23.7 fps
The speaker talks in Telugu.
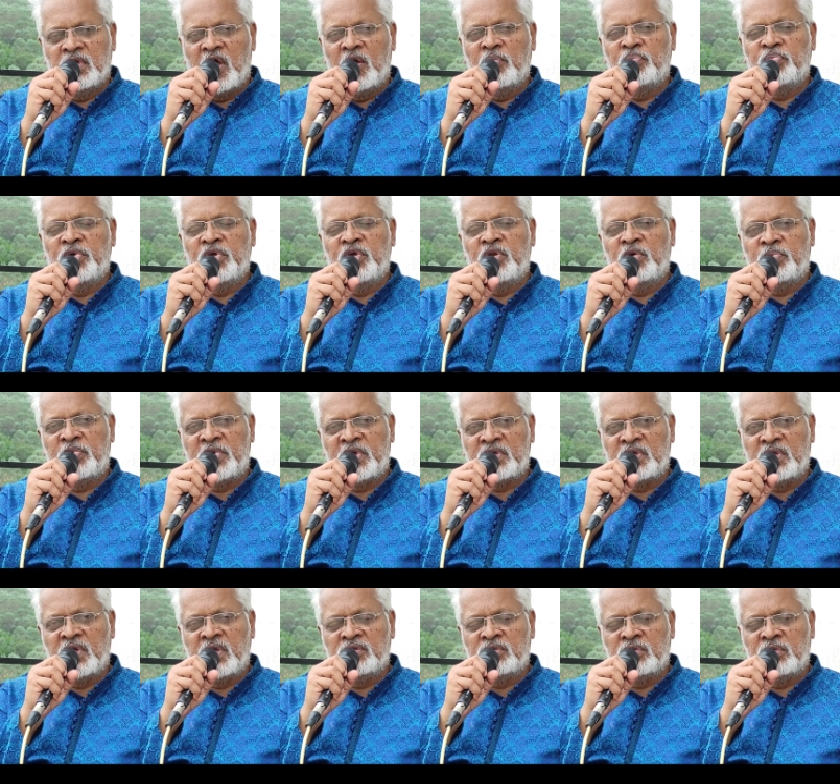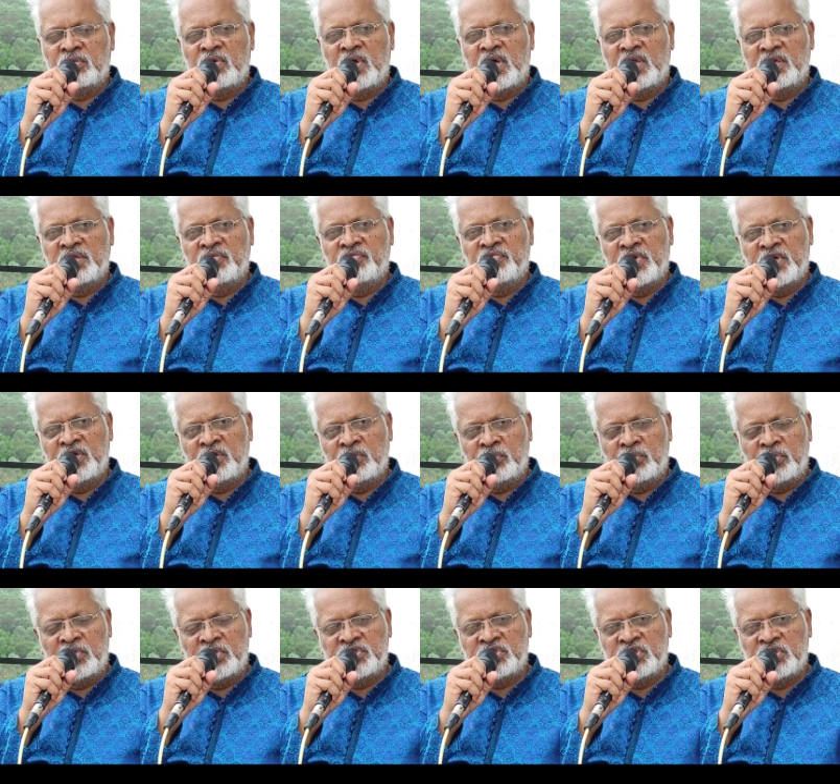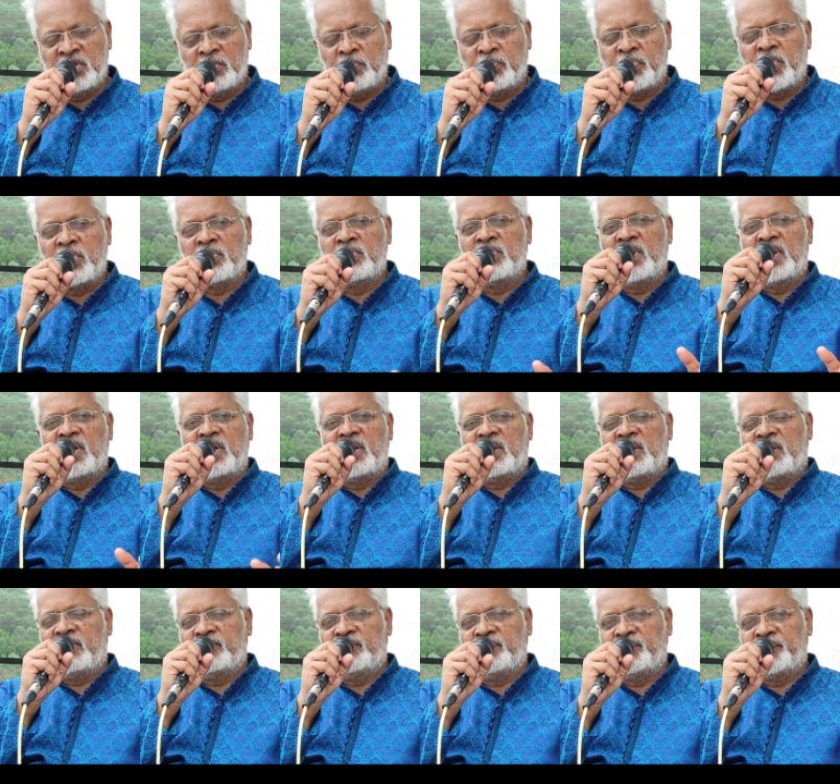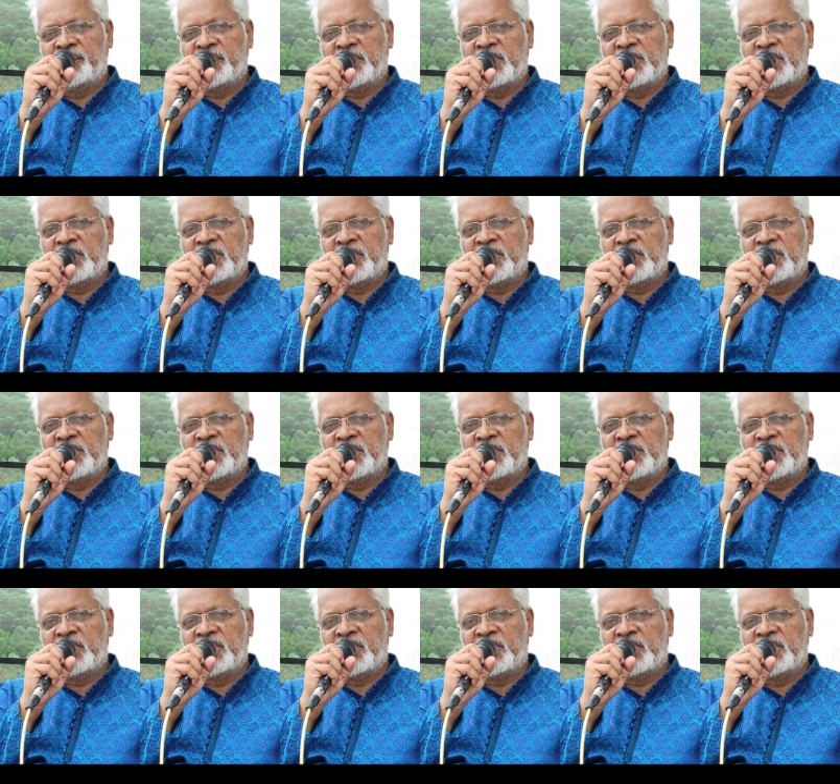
నా పేరు ప్రఖ్యాతులు అని వీటి గురించి నేను పాకుళ్ళాడాను